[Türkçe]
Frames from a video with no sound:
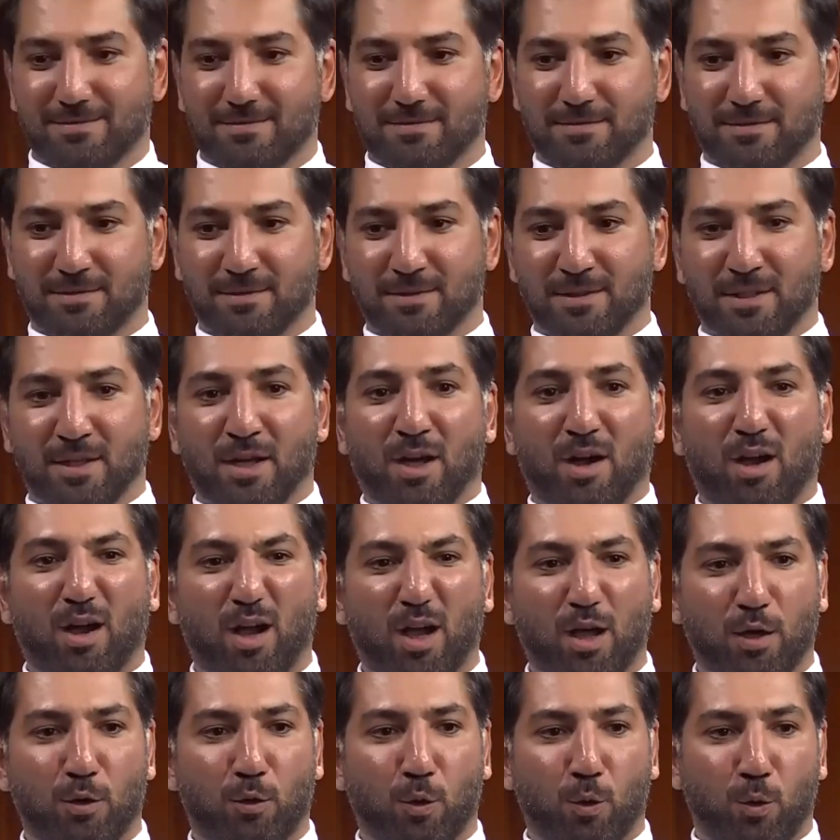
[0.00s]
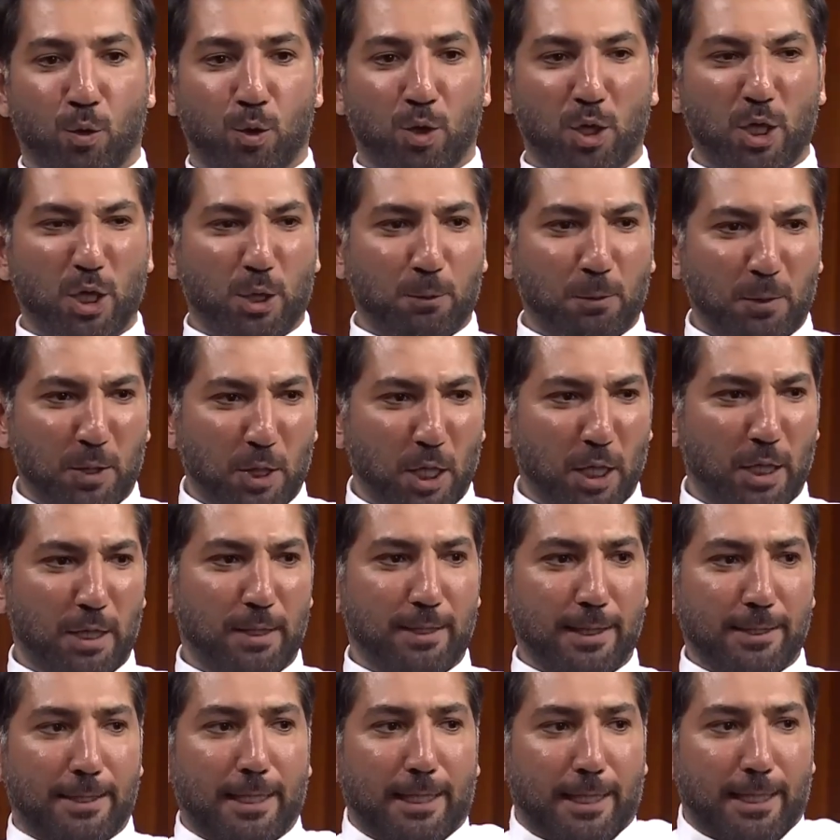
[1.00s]
Buna yapılır Aa, mı? Yok, yok. hiçbir
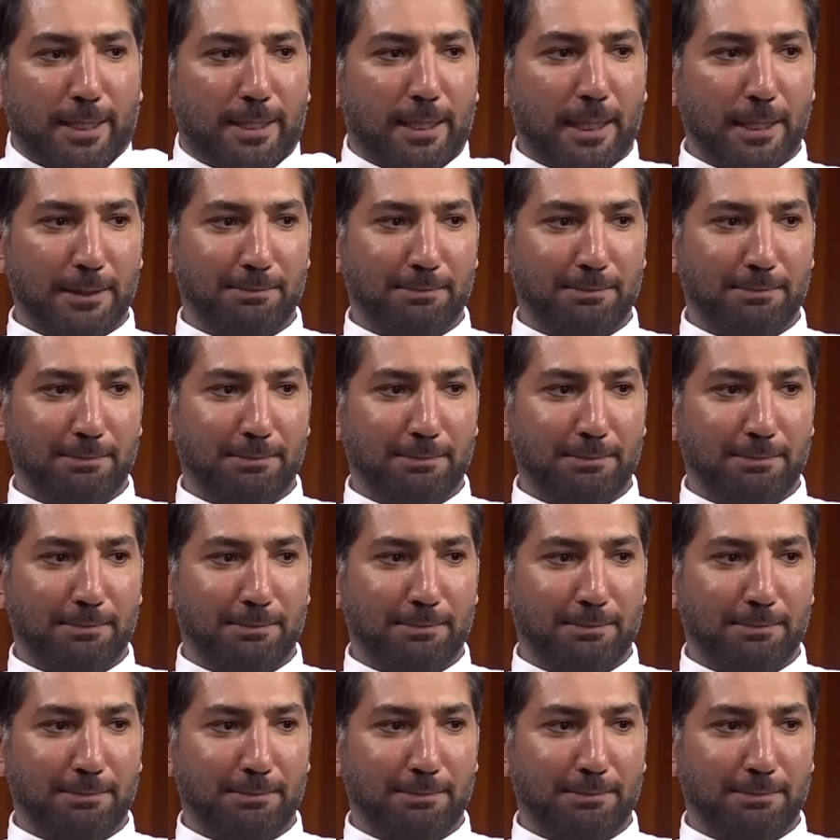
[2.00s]
şekilde deli